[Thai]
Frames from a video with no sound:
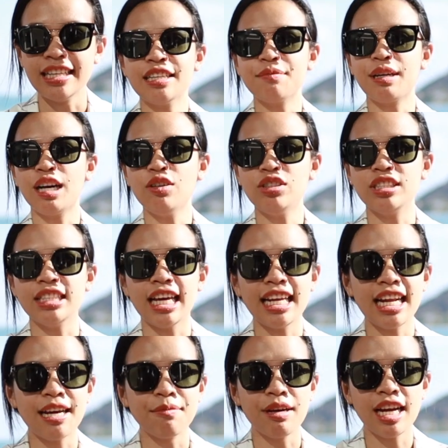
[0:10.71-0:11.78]
ทำไมเขาถึง
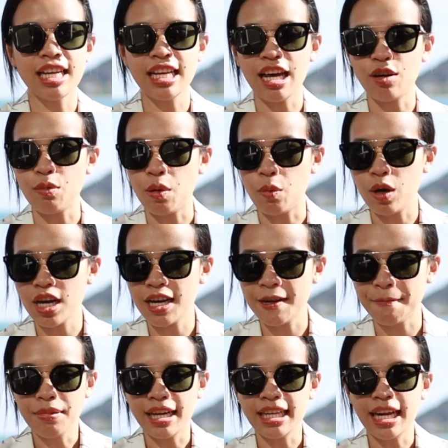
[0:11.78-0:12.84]
แนะนำให้เราแบบว่า
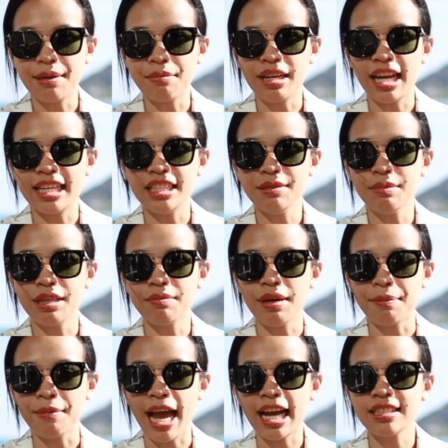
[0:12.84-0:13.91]
ไปทำอะไรที่มัน
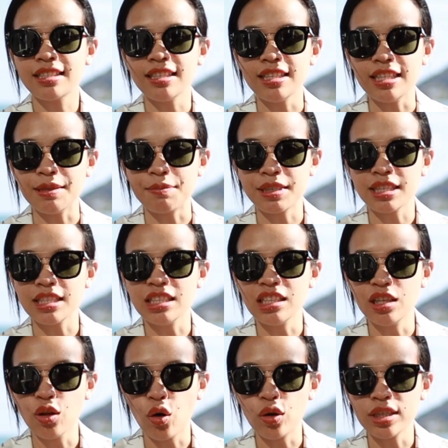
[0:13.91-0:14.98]
แบบแอคทีฟกระตือ
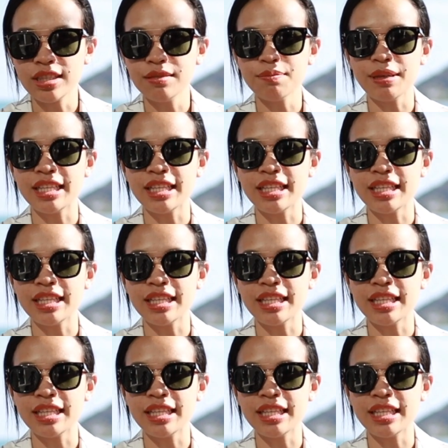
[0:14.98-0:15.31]
รือร้น